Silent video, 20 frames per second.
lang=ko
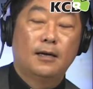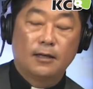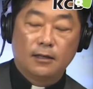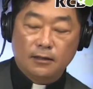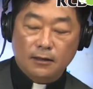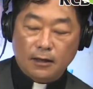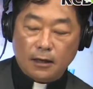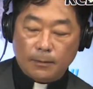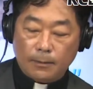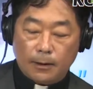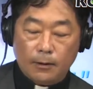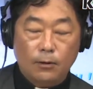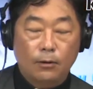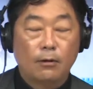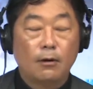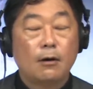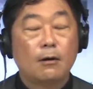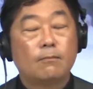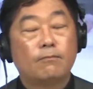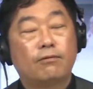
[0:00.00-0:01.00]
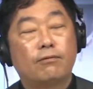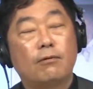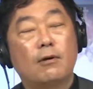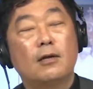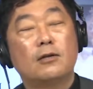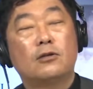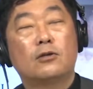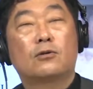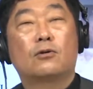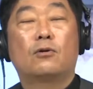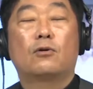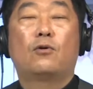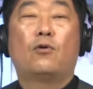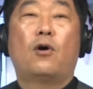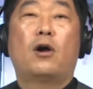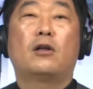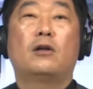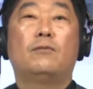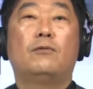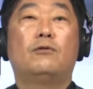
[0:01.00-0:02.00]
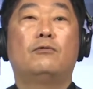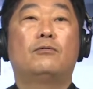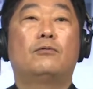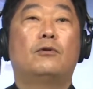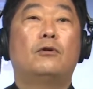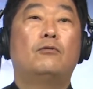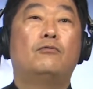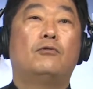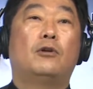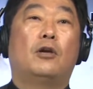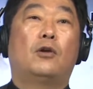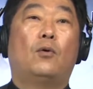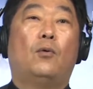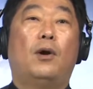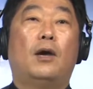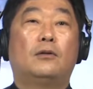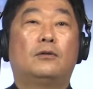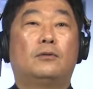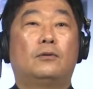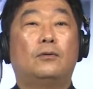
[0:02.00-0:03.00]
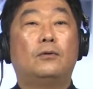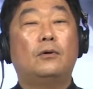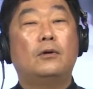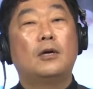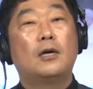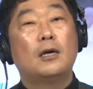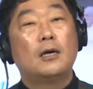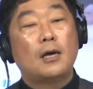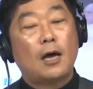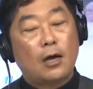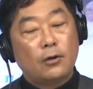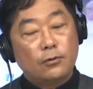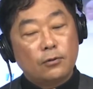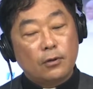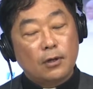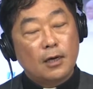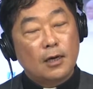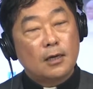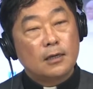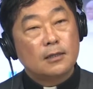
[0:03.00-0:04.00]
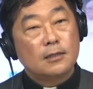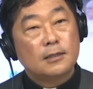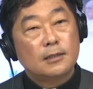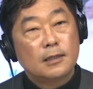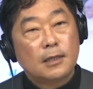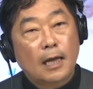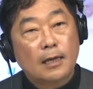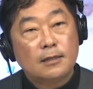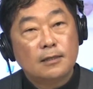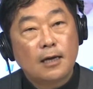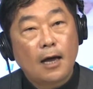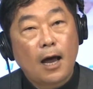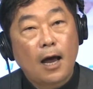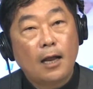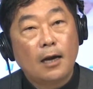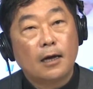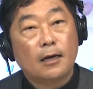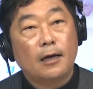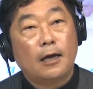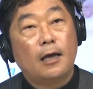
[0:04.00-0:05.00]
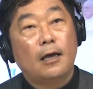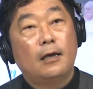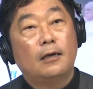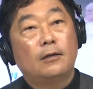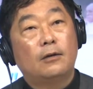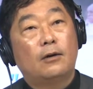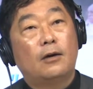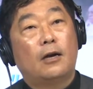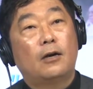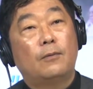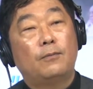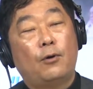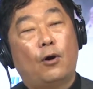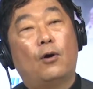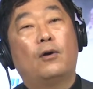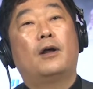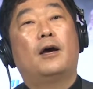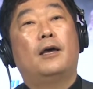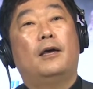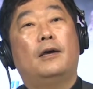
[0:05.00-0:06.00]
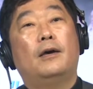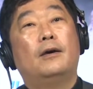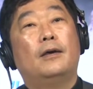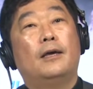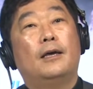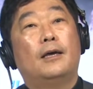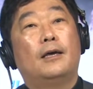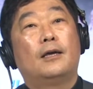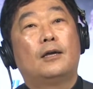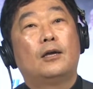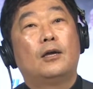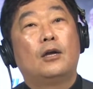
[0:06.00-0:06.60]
이게 바로 프란치스코 교황님 이후로 우리 교회에서도 아주 잔잔하게 일어나는 변화예요. 예.